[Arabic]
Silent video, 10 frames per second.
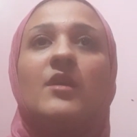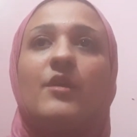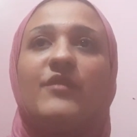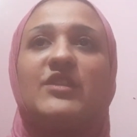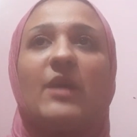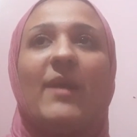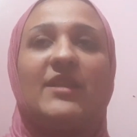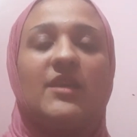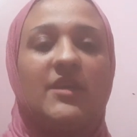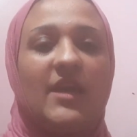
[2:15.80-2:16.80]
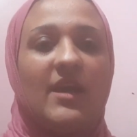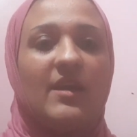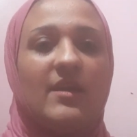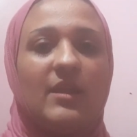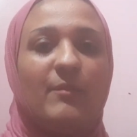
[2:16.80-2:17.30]
فطبعا هي
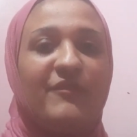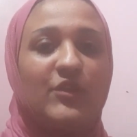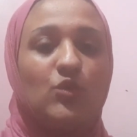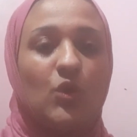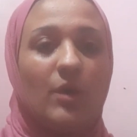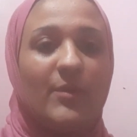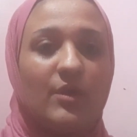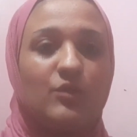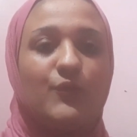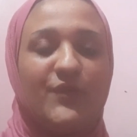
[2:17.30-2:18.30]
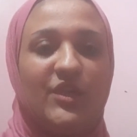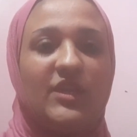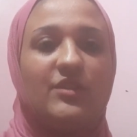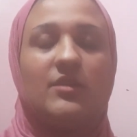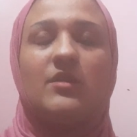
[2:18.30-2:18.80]
لما فضوا الكاميرات
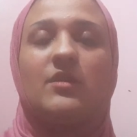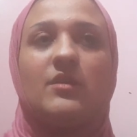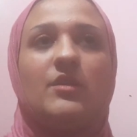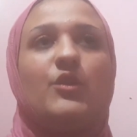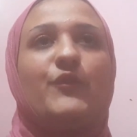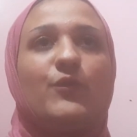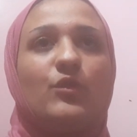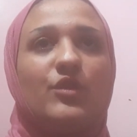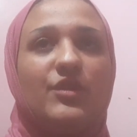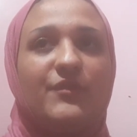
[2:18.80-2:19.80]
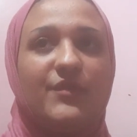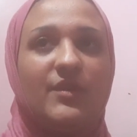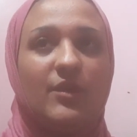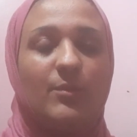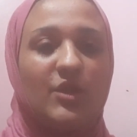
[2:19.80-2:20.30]
فعلا آه، عرفوا ان
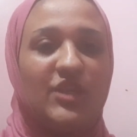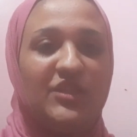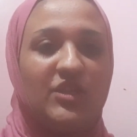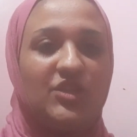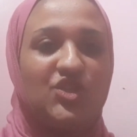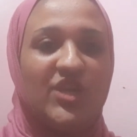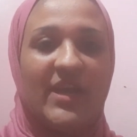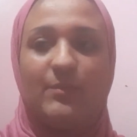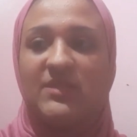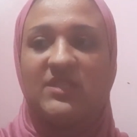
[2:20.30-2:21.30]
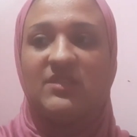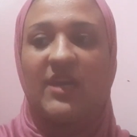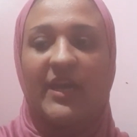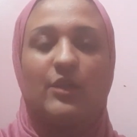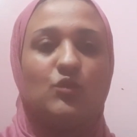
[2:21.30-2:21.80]
في عماره تحت الانشاء البنت دي
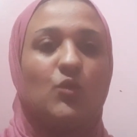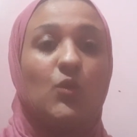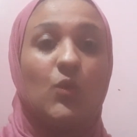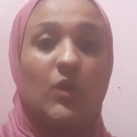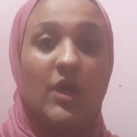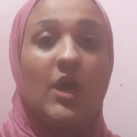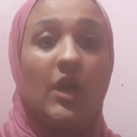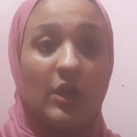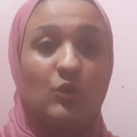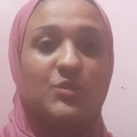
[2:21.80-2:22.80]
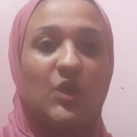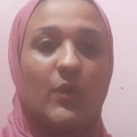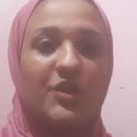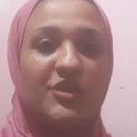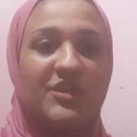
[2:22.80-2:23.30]
دخلت وكانوا
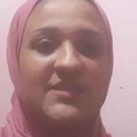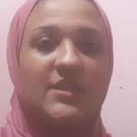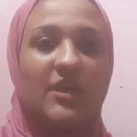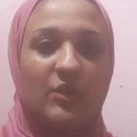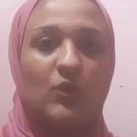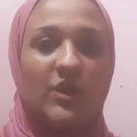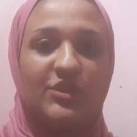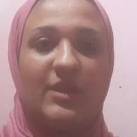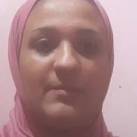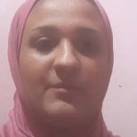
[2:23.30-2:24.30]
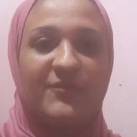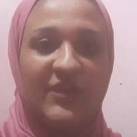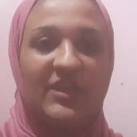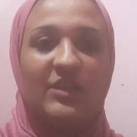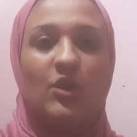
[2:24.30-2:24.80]
مصورين الناس اللي كانوا واخدينها من
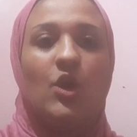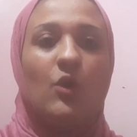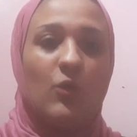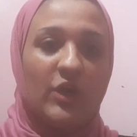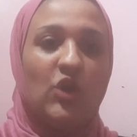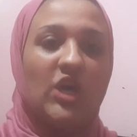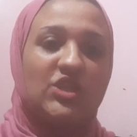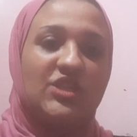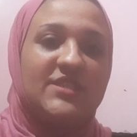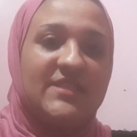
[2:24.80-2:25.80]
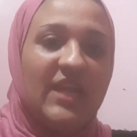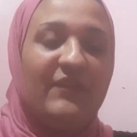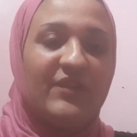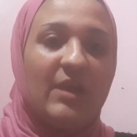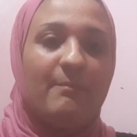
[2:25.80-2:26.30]
فعلا وكانوا حاطين السلاح
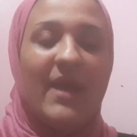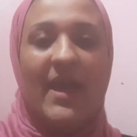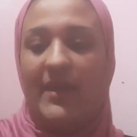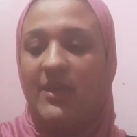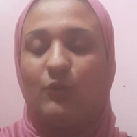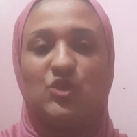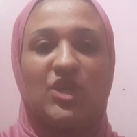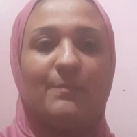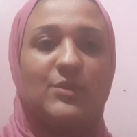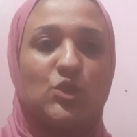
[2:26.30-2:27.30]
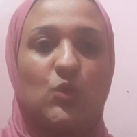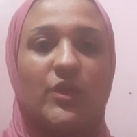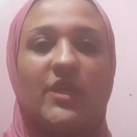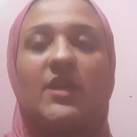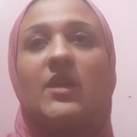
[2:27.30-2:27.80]
في جنبها هي والشاب
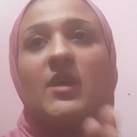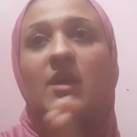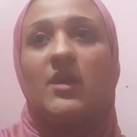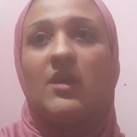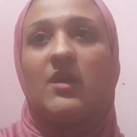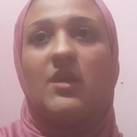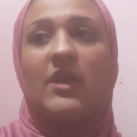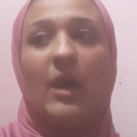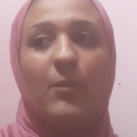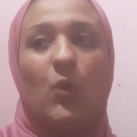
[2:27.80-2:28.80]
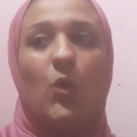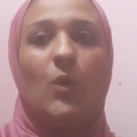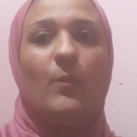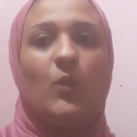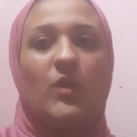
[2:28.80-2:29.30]
السوري آه، جابوهم